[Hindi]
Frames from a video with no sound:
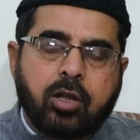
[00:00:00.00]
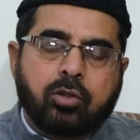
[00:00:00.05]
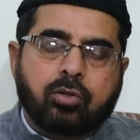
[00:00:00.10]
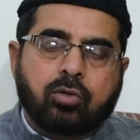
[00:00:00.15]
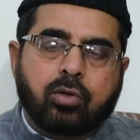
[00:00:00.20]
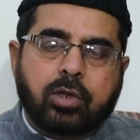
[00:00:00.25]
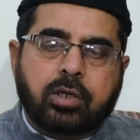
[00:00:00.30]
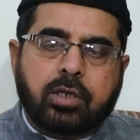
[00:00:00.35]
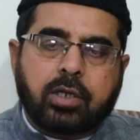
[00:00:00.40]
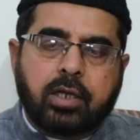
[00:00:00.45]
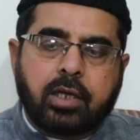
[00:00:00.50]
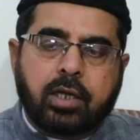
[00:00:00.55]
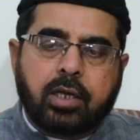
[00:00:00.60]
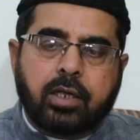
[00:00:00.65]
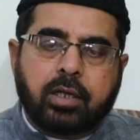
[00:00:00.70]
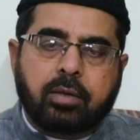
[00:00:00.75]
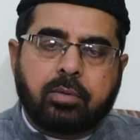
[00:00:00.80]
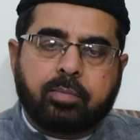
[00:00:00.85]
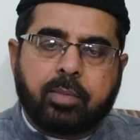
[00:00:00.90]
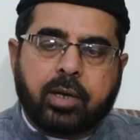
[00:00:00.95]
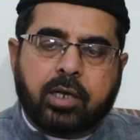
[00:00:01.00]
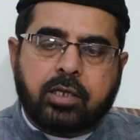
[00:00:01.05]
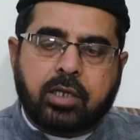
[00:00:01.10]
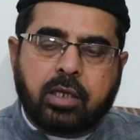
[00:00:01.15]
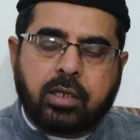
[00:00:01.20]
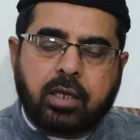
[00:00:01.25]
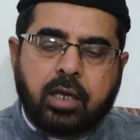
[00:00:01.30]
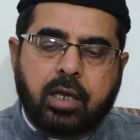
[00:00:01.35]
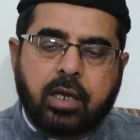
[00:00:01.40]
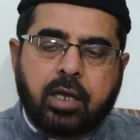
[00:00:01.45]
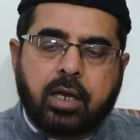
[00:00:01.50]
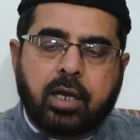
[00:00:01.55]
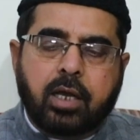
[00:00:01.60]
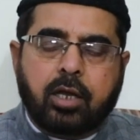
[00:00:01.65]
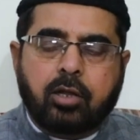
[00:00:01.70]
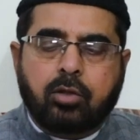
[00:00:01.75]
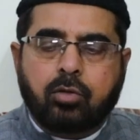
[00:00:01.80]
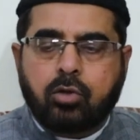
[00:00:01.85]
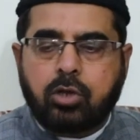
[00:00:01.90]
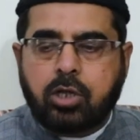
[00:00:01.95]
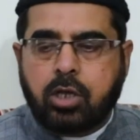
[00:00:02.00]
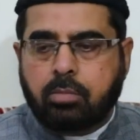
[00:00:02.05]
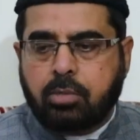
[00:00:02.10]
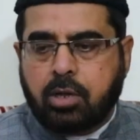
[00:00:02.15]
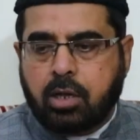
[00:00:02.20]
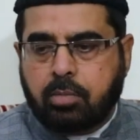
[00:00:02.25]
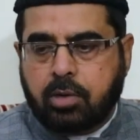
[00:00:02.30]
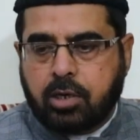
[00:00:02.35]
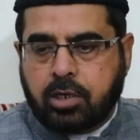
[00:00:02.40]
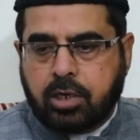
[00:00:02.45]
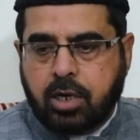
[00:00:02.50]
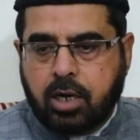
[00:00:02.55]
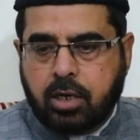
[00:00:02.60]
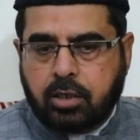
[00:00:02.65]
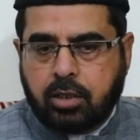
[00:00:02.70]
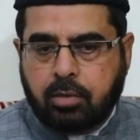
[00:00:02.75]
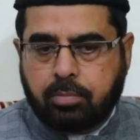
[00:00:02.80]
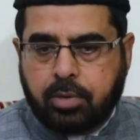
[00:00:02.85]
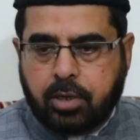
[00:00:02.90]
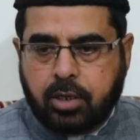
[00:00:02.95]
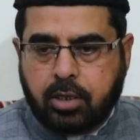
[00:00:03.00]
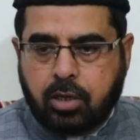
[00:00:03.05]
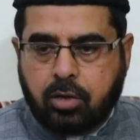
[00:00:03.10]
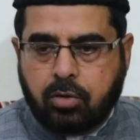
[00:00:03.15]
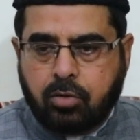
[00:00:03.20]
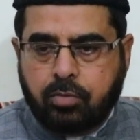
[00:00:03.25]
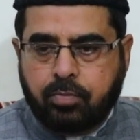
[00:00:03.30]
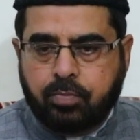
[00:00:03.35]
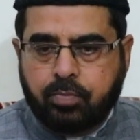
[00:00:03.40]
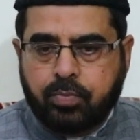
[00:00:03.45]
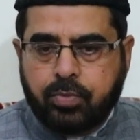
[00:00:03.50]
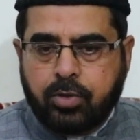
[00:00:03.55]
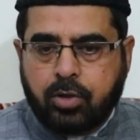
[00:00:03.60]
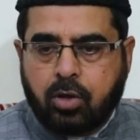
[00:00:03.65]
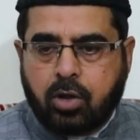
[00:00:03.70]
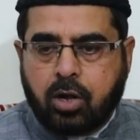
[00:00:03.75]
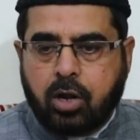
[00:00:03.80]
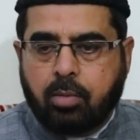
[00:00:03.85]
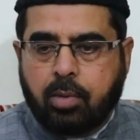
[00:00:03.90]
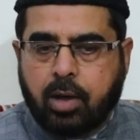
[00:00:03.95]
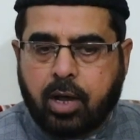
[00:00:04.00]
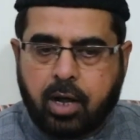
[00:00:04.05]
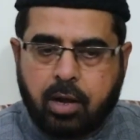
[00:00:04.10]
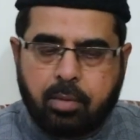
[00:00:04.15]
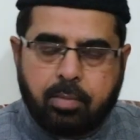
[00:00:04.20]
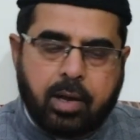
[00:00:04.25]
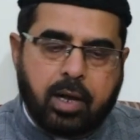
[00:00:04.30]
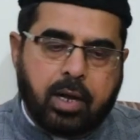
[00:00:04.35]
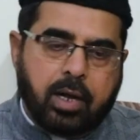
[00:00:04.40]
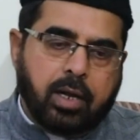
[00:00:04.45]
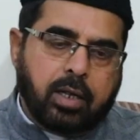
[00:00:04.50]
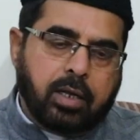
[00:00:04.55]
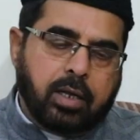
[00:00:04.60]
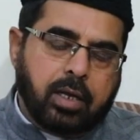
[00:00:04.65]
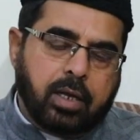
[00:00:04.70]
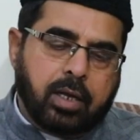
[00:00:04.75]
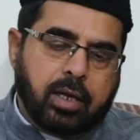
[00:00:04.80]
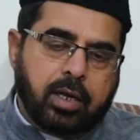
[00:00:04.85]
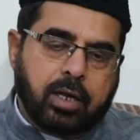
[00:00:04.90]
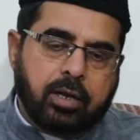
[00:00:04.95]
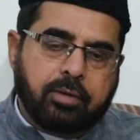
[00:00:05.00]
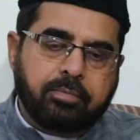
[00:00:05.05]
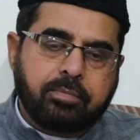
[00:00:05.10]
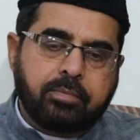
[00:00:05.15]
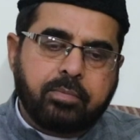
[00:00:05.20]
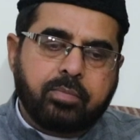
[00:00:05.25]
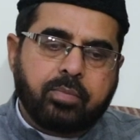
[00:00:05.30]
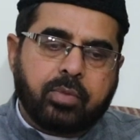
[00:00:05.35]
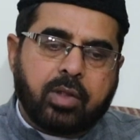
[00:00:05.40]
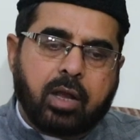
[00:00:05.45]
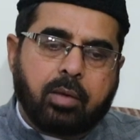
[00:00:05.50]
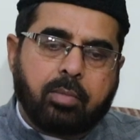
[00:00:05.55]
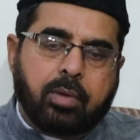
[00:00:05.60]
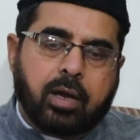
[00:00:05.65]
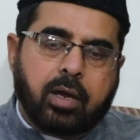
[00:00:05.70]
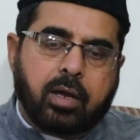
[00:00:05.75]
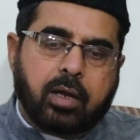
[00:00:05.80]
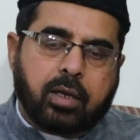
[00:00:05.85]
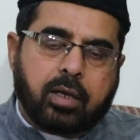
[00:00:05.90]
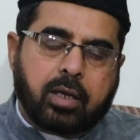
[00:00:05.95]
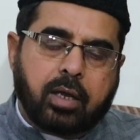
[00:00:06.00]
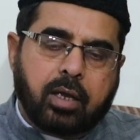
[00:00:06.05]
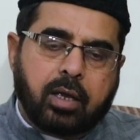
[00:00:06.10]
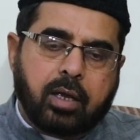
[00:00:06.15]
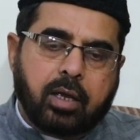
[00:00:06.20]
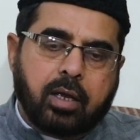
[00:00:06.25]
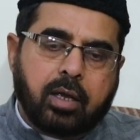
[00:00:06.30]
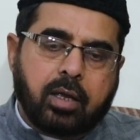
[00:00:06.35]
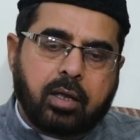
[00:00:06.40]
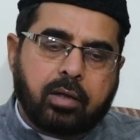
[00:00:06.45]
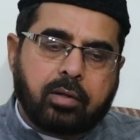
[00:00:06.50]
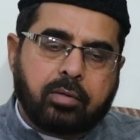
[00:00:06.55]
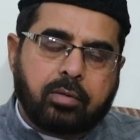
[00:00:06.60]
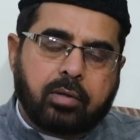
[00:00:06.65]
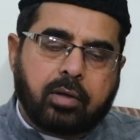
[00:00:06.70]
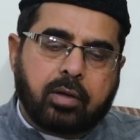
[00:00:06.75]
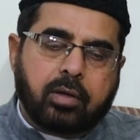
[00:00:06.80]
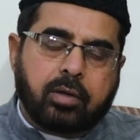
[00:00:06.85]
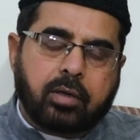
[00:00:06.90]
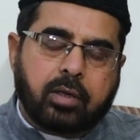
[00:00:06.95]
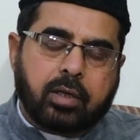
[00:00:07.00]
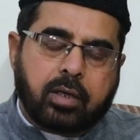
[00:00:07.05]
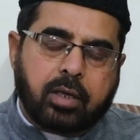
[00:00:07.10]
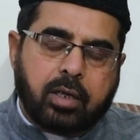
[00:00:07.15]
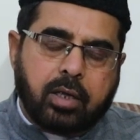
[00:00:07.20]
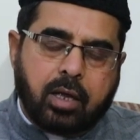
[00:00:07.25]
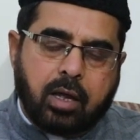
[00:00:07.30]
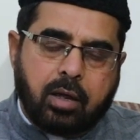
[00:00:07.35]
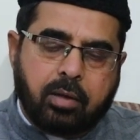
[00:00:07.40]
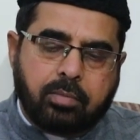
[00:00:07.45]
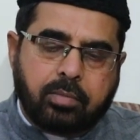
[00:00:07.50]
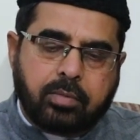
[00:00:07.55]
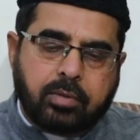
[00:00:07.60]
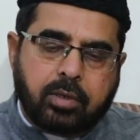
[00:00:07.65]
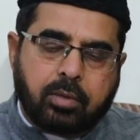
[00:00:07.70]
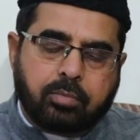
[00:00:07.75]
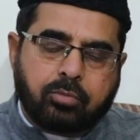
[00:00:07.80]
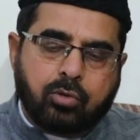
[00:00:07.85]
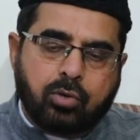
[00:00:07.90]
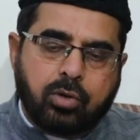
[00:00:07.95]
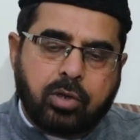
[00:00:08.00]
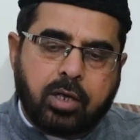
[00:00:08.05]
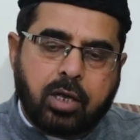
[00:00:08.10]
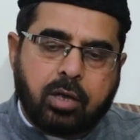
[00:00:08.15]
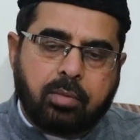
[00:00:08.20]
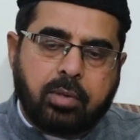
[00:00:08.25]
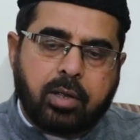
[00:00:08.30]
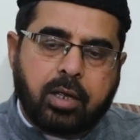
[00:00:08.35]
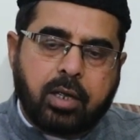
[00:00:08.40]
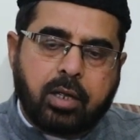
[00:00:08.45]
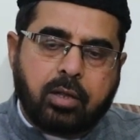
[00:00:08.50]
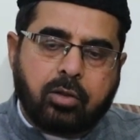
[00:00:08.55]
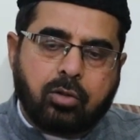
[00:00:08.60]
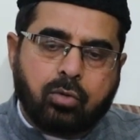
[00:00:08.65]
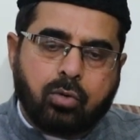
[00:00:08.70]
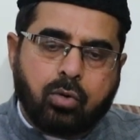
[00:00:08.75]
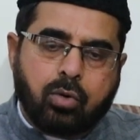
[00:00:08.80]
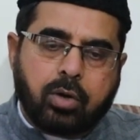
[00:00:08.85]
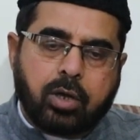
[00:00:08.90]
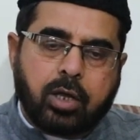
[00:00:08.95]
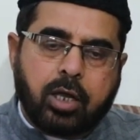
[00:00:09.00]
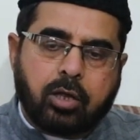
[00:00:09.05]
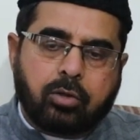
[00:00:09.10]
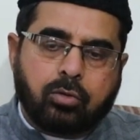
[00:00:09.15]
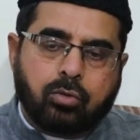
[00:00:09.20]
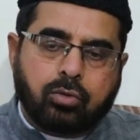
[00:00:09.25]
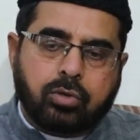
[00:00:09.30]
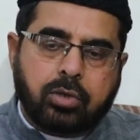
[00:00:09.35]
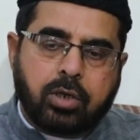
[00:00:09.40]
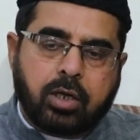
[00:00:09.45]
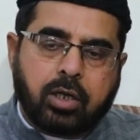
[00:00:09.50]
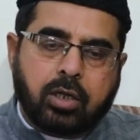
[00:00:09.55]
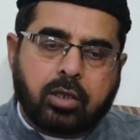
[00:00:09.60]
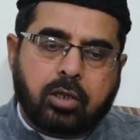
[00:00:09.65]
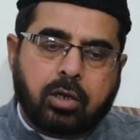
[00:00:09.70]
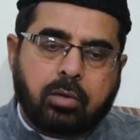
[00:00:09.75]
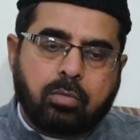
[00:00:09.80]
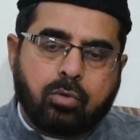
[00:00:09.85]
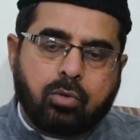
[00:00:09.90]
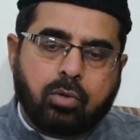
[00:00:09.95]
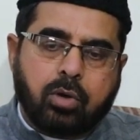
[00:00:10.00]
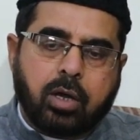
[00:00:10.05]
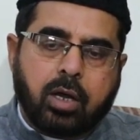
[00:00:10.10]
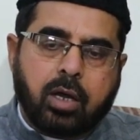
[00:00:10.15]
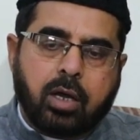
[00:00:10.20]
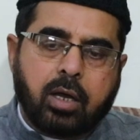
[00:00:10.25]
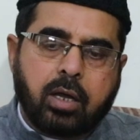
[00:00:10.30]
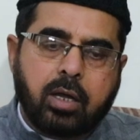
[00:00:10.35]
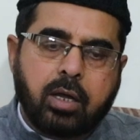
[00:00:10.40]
तो इसलिए मकसद यही है कि दुनिया में अमन शांति पैदा हो और हमारा मानना यह है हम के, के हम जब दुनिया में लोग एक दूसरे के धर्मों का